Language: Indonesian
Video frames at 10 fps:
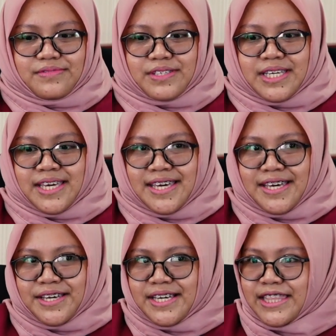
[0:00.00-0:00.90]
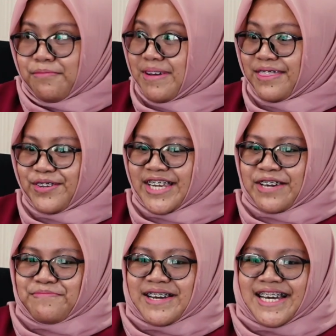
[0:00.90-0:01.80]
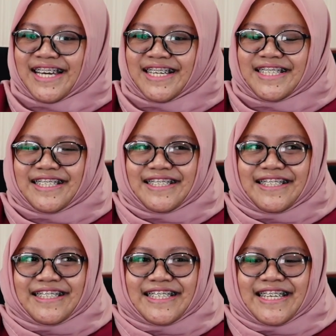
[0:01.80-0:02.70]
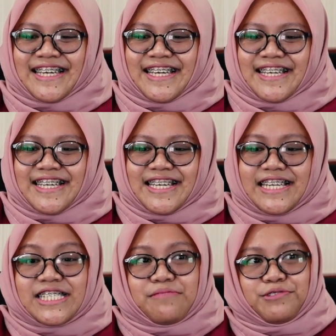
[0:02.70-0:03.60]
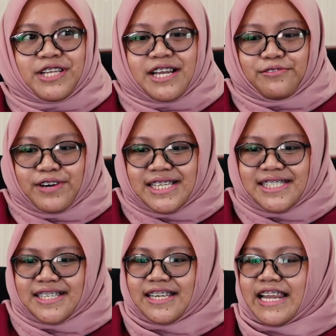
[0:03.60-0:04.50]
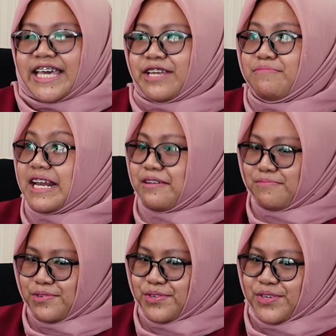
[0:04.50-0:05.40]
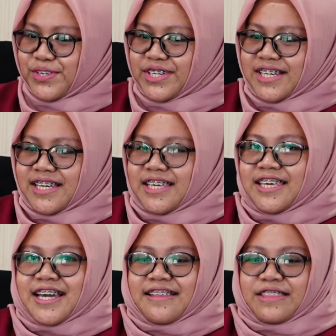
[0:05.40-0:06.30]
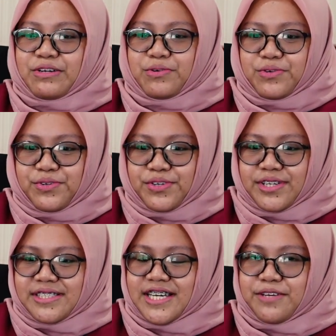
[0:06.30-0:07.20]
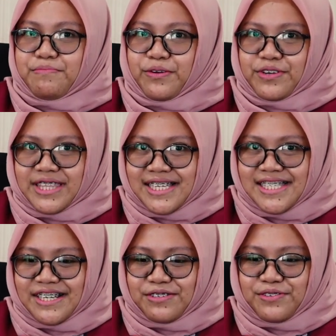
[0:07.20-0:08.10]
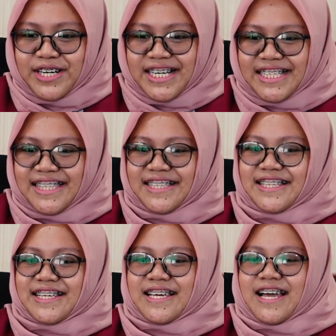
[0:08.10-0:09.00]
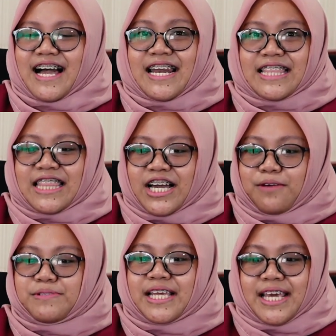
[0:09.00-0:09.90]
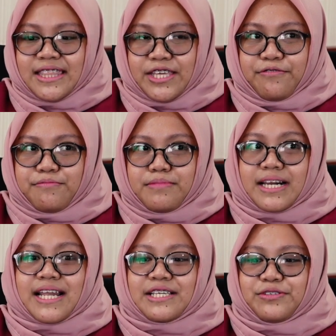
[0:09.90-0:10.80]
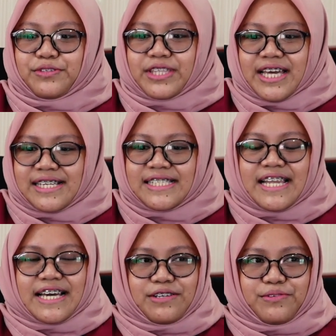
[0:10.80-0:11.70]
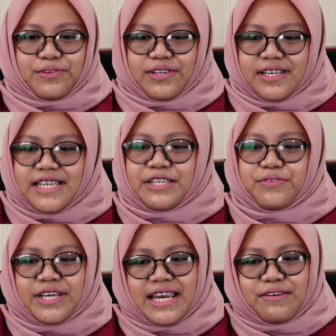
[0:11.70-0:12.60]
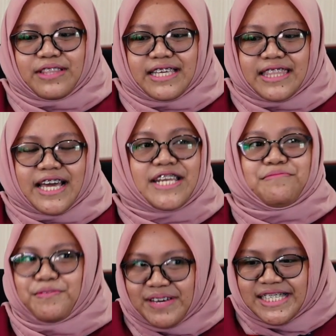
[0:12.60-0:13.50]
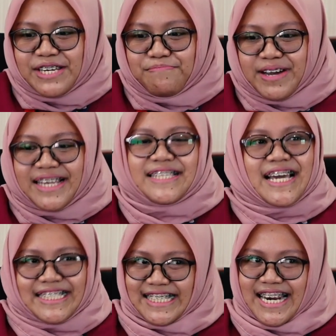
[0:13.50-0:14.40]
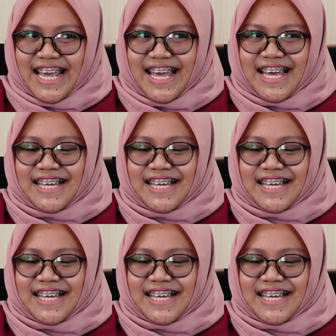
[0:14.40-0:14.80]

Oke, kita pantun ya Mbak. Oh boleh. Oke, di samudra luas nelayan berlabuh. Cakel. Ikan terukur jadi prioritas yang kuat. Cakel. Alat tangkap selektif berkelanjutan selalu. Lindungi laut kita demi masa depan yang cerah.